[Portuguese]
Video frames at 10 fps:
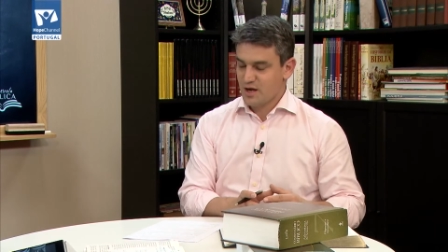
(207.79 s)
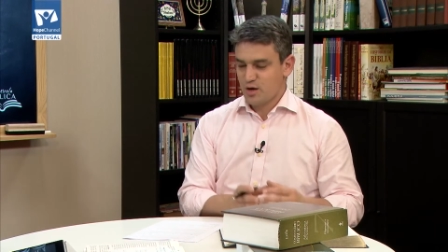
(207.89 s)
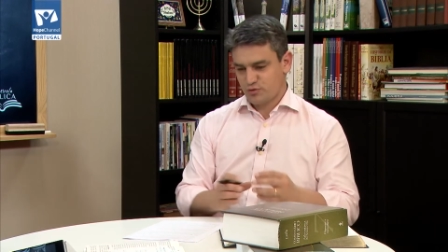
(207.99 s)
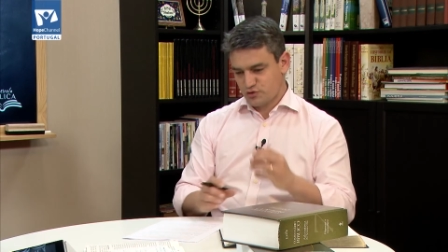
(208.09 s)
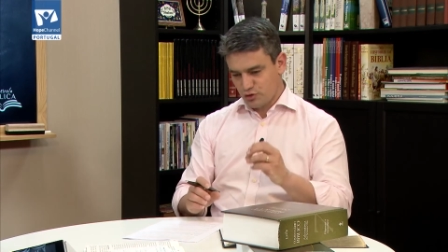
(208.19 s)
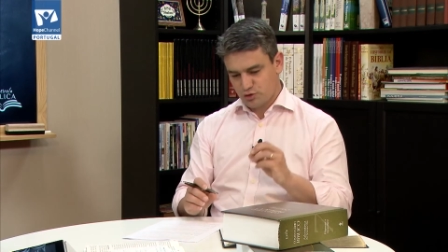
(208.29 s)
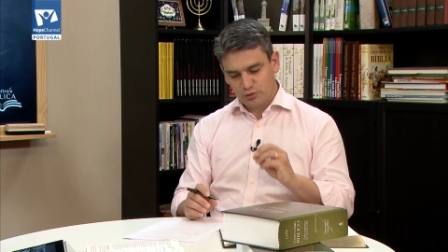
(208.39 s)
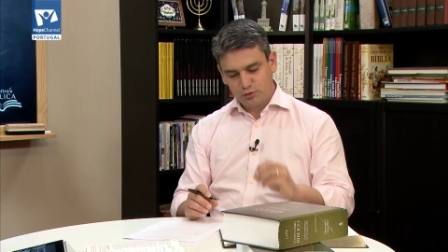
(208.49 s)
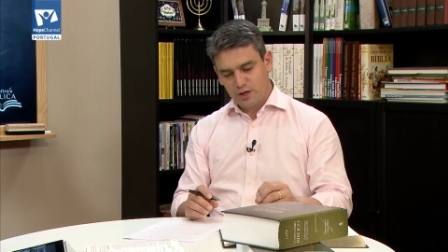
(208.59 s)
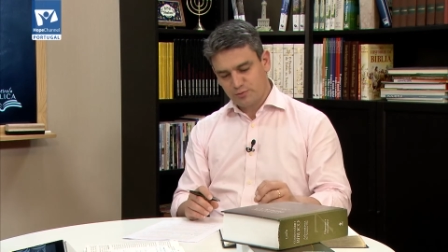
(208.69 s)
Por isso, nós
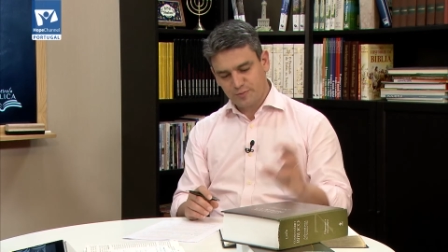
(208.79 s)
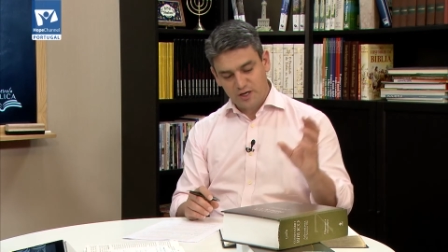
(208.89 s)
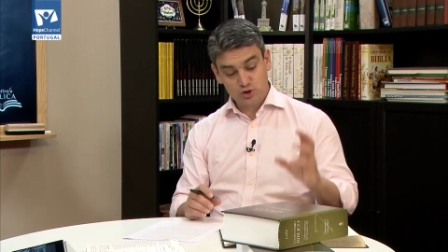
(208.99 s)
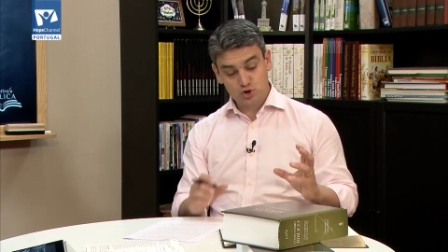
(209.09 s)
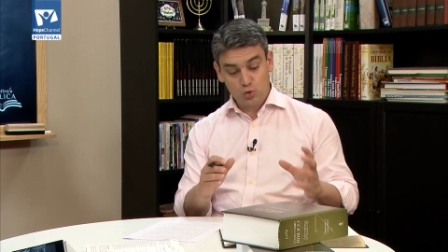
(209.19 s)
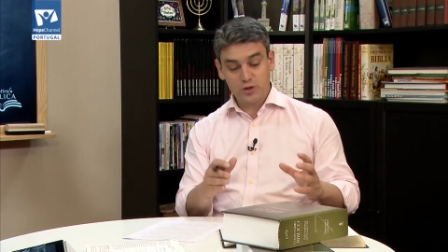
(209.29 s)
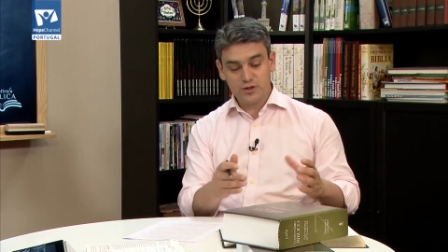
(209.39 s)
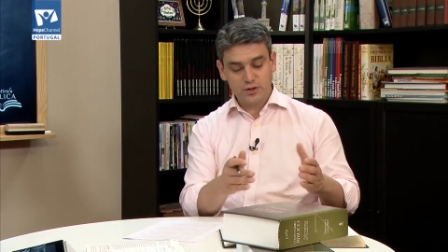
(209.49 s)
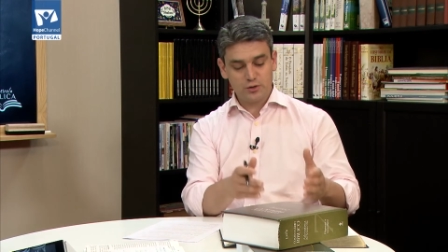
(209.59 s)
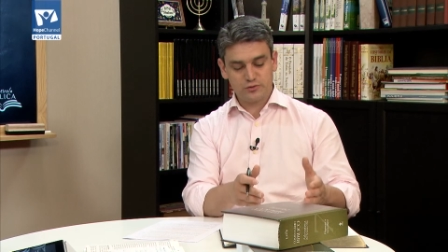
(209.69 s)
quando olhamos para a escolha
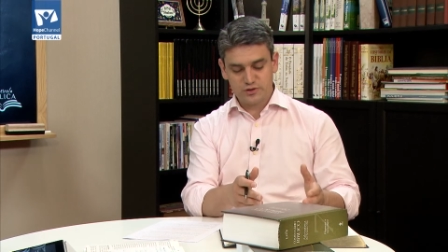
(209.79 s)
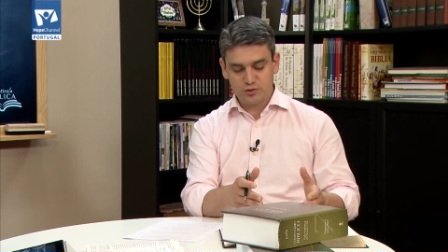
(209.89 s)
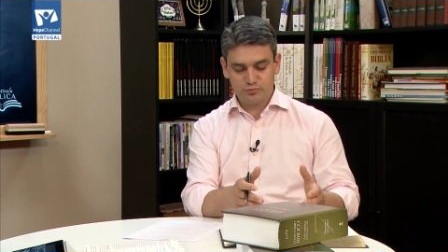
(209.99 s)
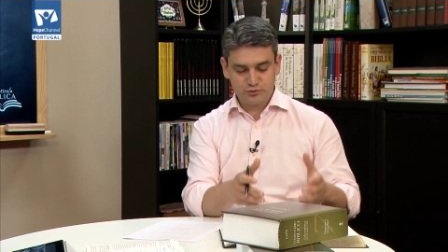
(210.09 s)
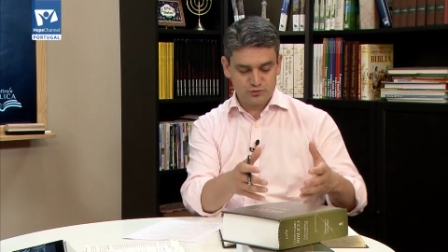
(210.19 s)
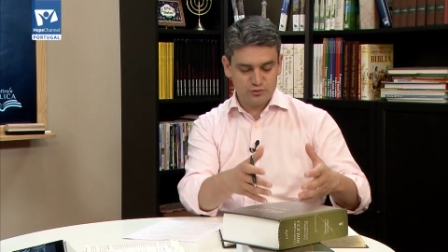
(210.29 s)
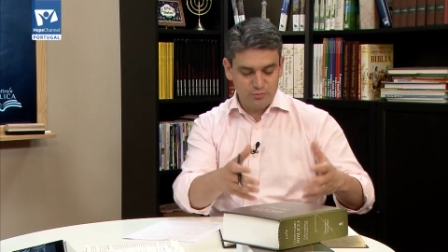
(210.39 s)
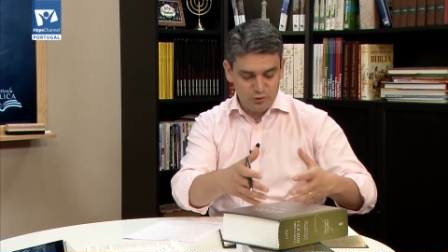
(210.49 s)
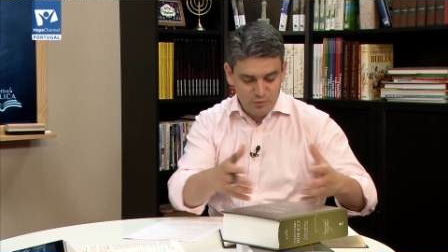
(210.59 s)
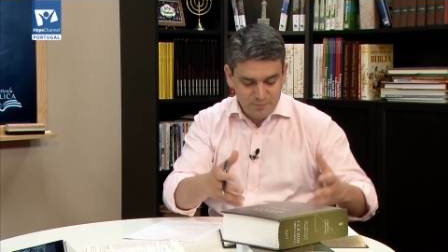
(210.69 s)
de Deus num,
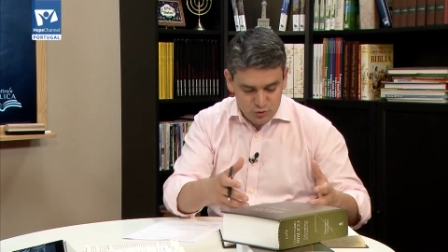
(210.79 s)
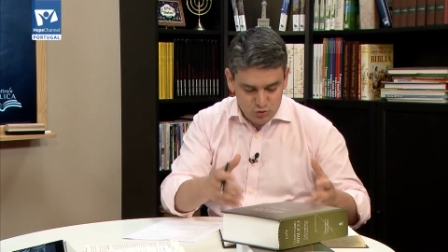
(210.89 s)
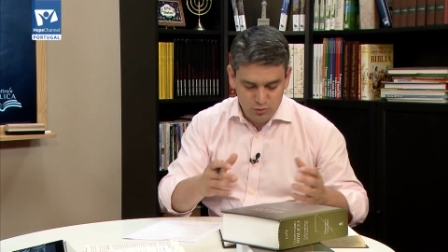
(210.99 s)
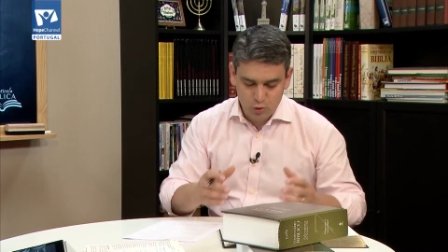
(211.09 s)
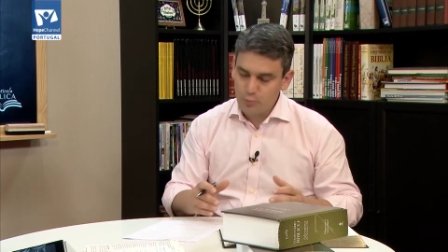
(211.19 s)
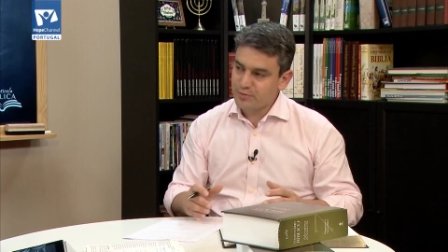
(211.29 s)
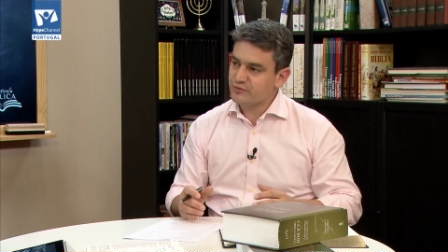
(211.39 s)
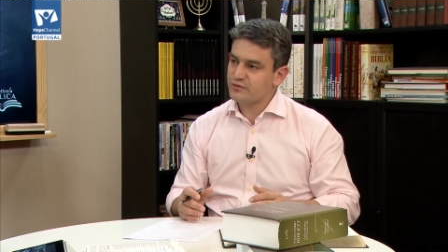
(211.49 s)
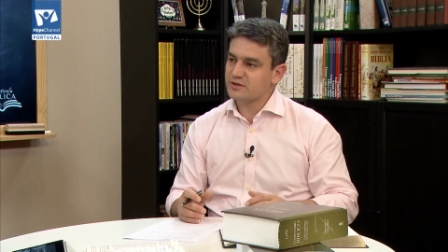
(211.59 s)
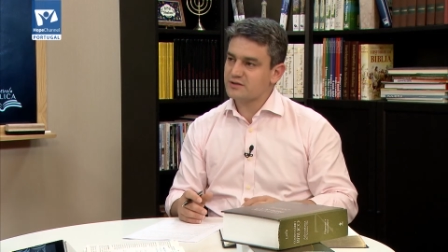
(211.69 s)
numa pessoa com o
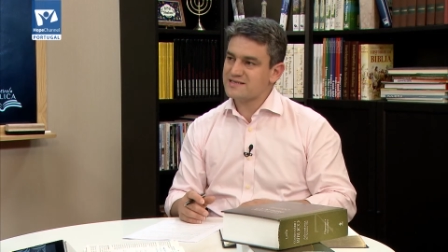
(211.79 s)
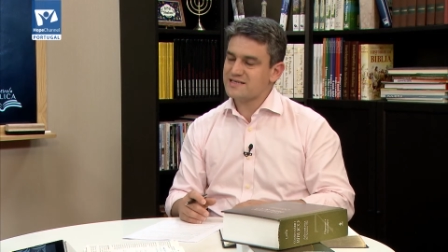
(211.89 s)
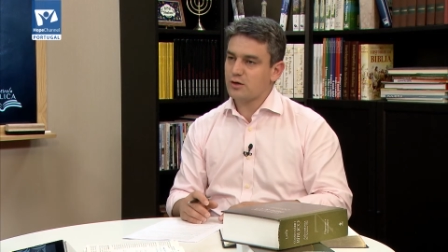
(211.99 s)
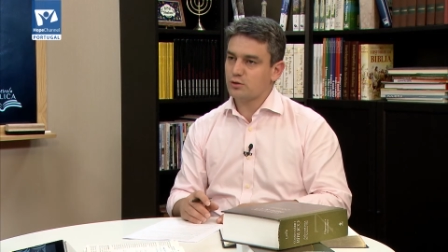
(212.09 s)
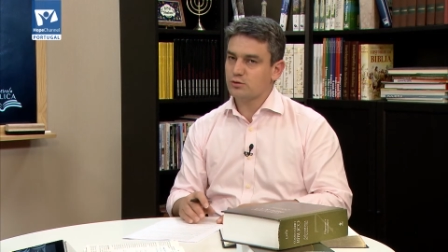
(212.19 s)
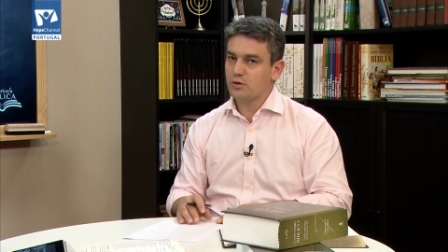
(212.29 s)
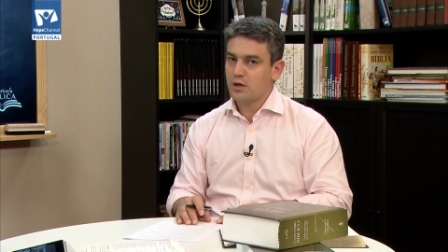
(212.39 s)
perfil de Saulo,